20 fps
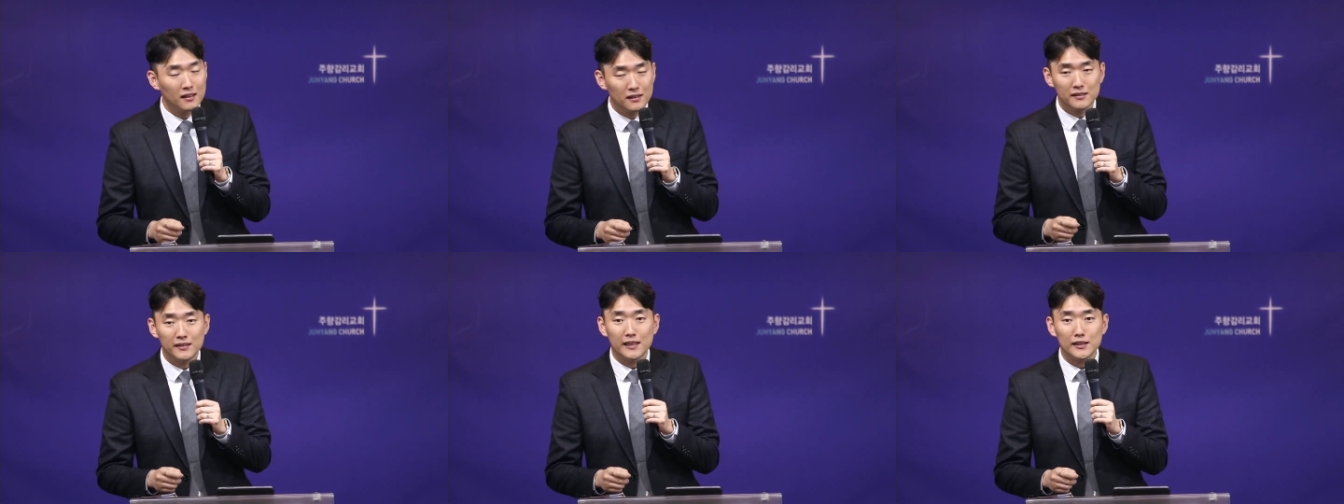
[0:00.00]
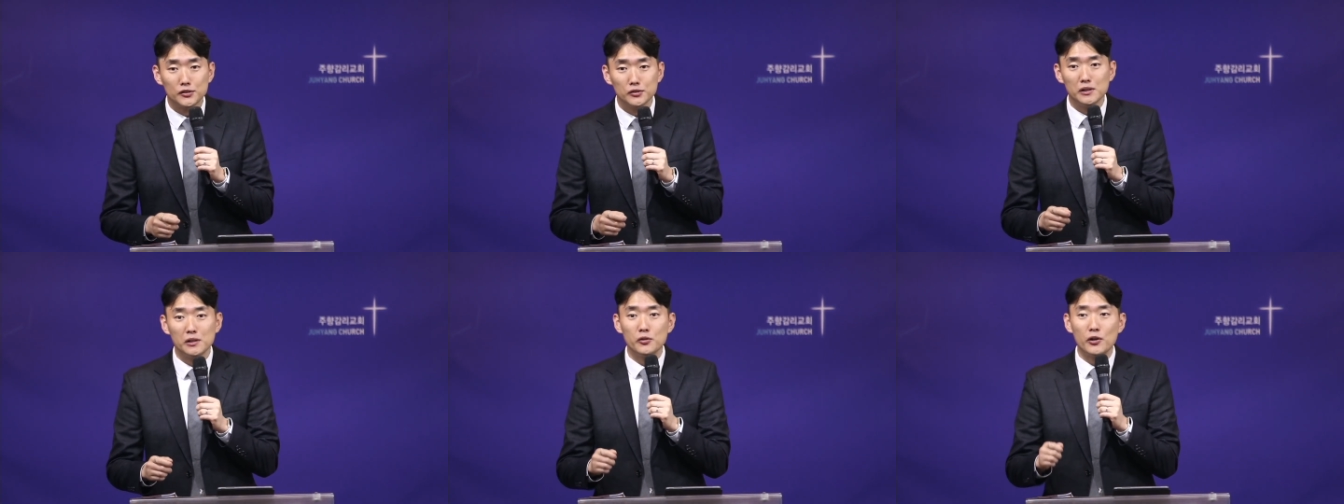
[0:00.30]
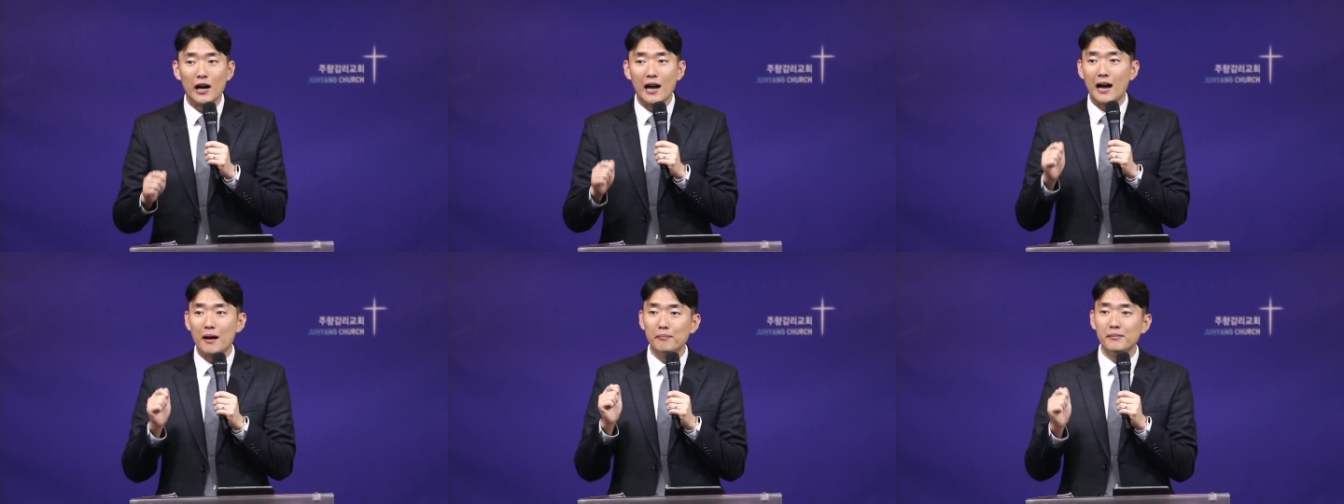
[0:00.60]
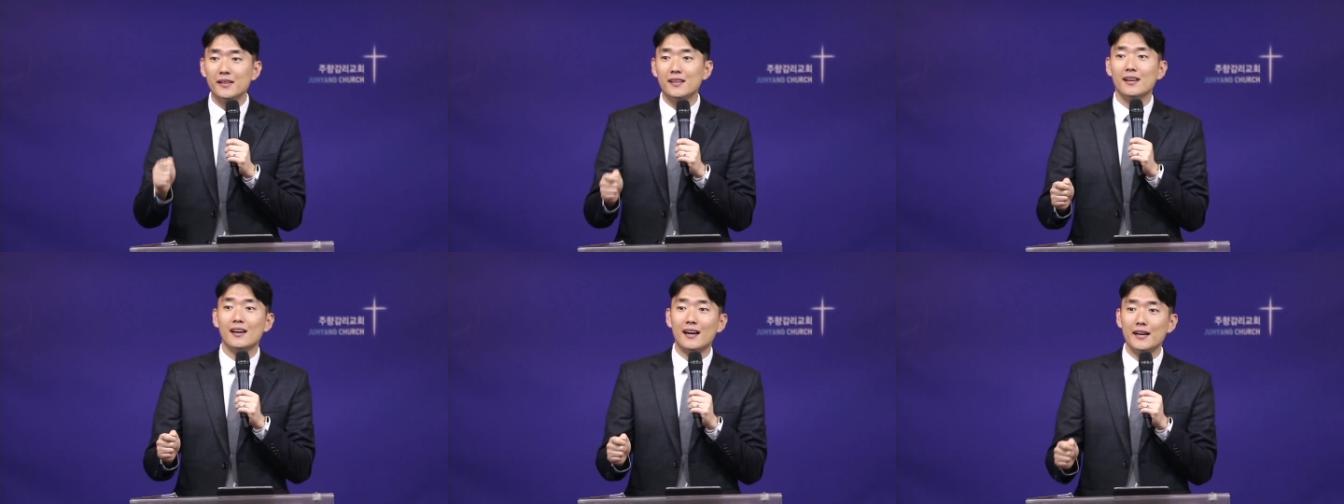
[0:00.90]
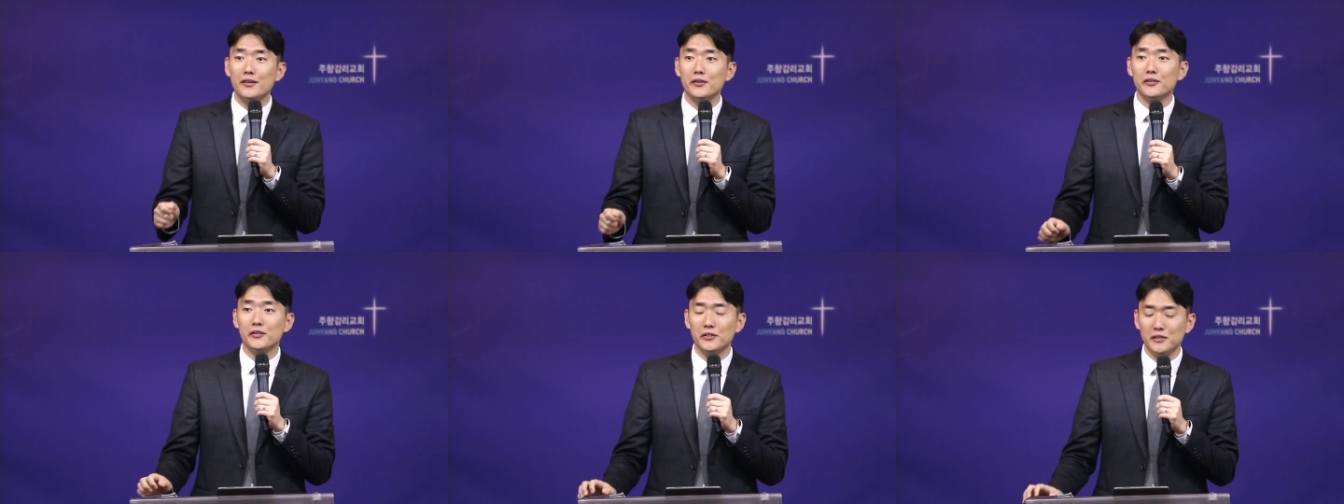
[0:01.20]
예수님과 함께
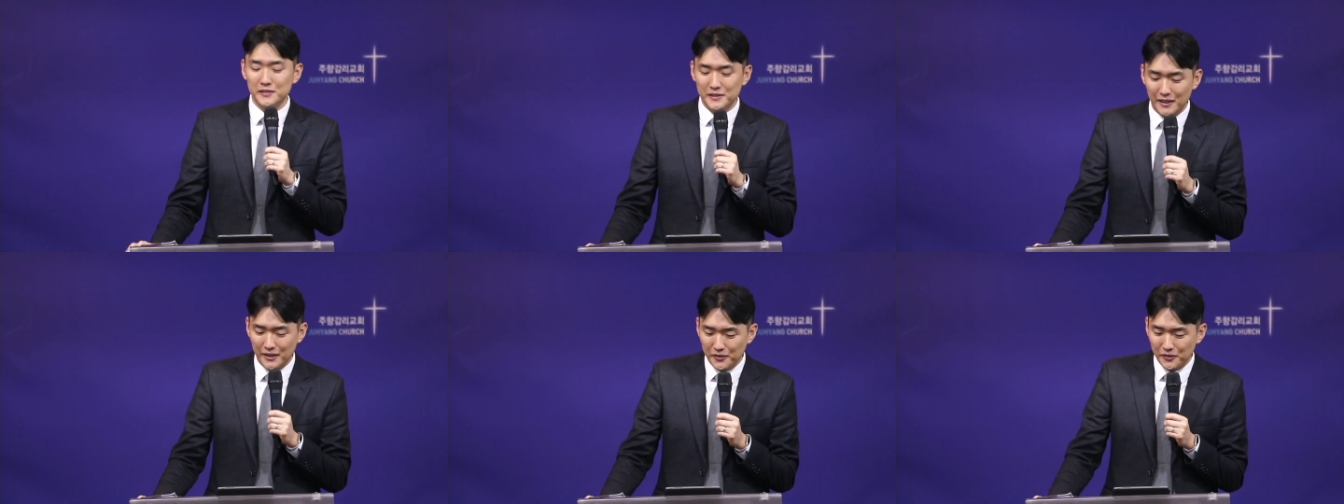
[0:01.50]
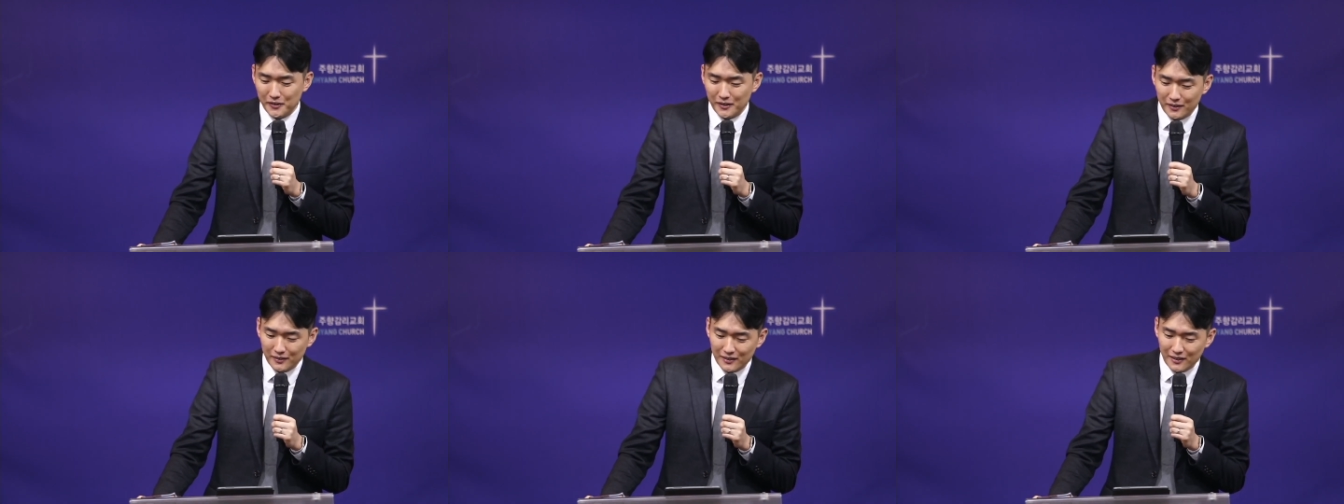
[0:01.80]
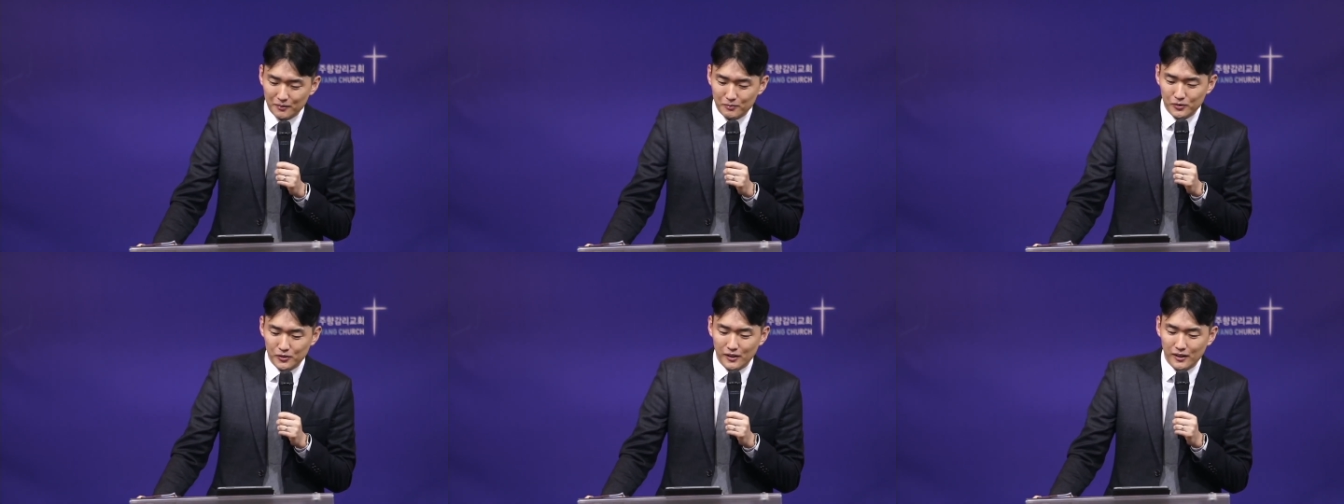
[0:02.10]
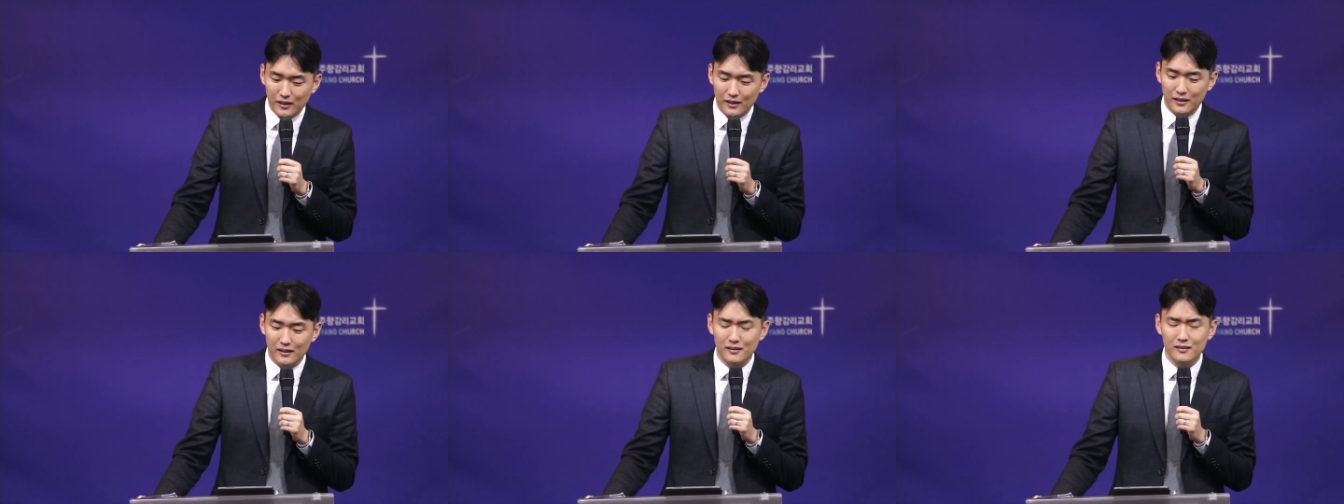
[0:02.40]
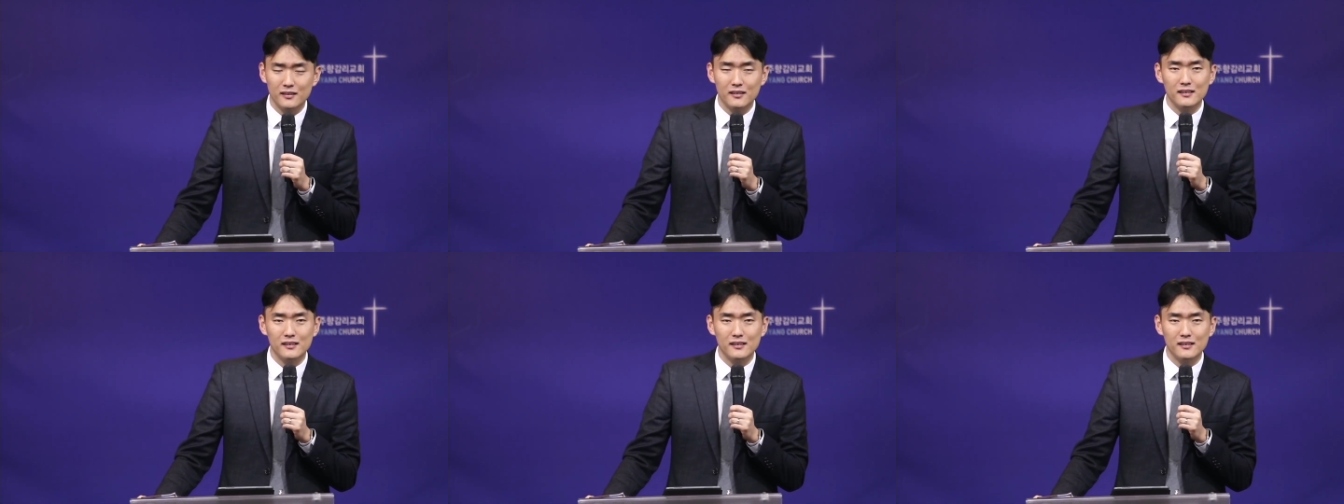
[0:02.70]
하였던 자였기 때문에